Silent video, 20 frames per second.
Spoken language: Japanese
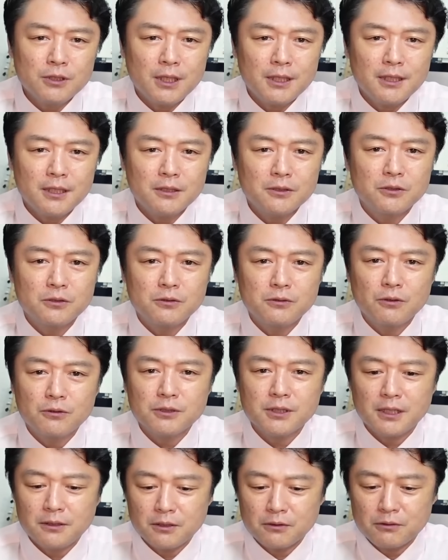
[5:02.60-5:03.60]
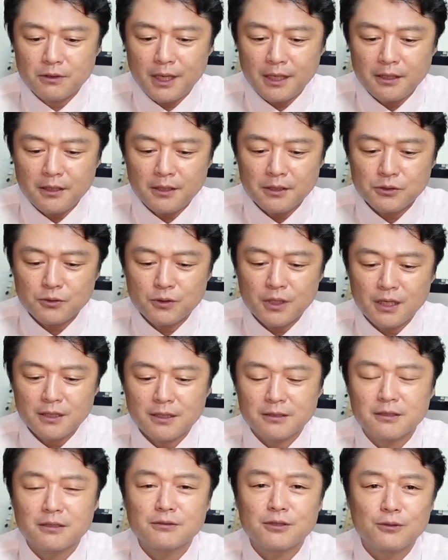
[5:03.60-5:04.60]
歳だか16歳っていうレギュレーションがあっ
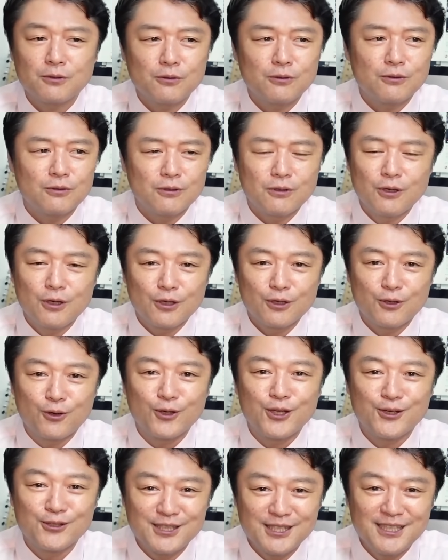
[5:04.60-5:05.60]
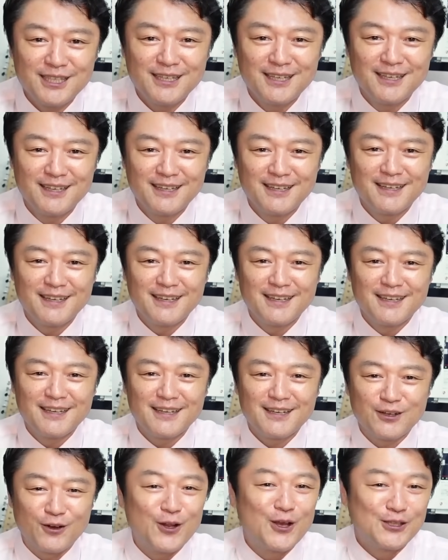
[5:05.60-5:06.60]
たんですけどご利用し
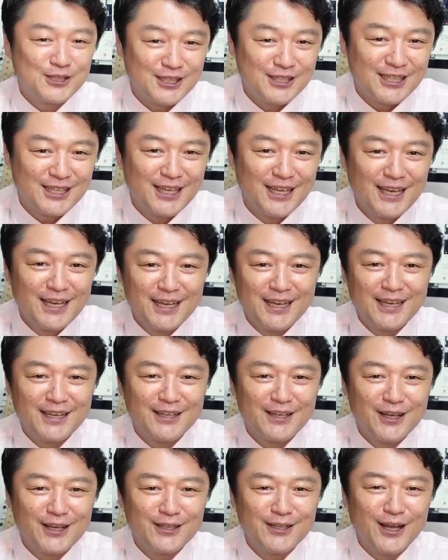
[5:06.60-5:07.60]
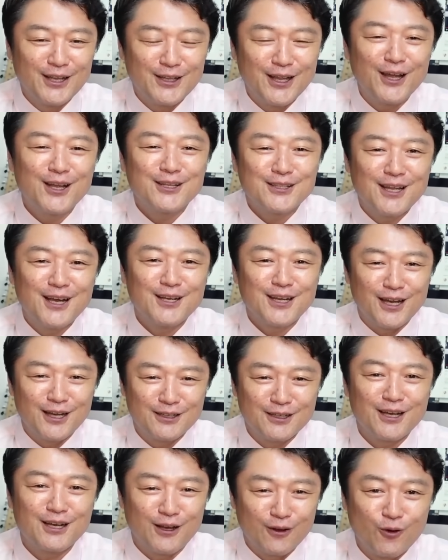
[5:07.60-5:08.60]
ご利用しなななん
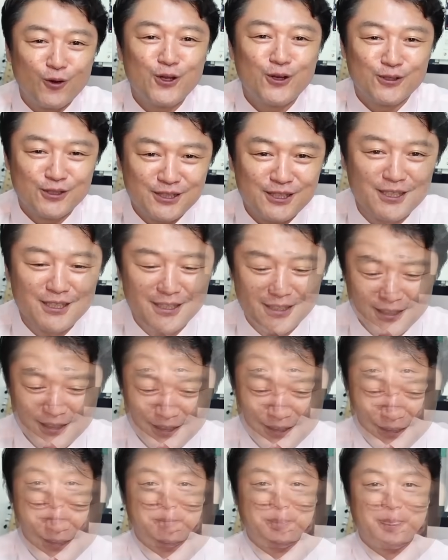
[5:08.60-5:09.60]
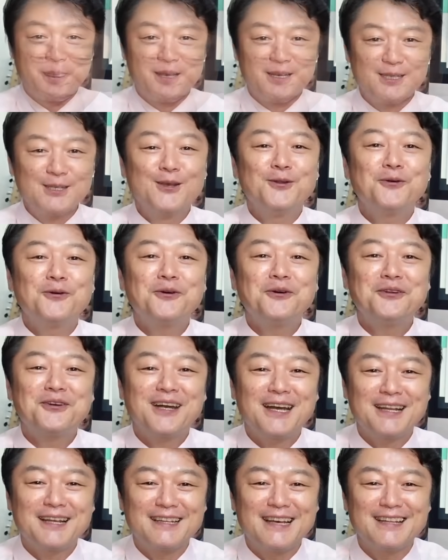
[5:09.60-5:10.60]
かなんかご利用しその頃
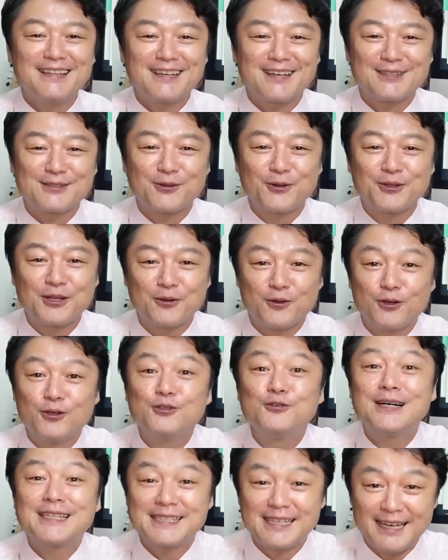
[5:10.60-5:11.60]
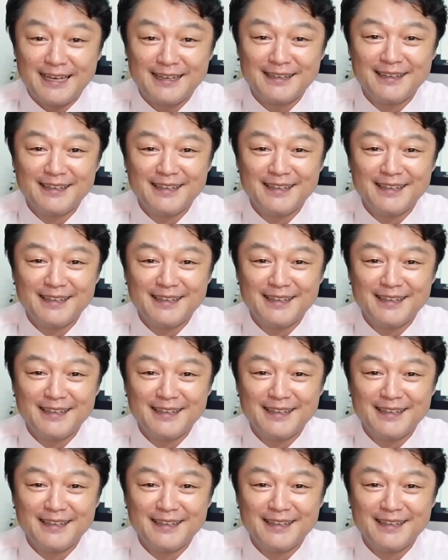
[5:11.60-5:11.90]
からなんだかその手の噂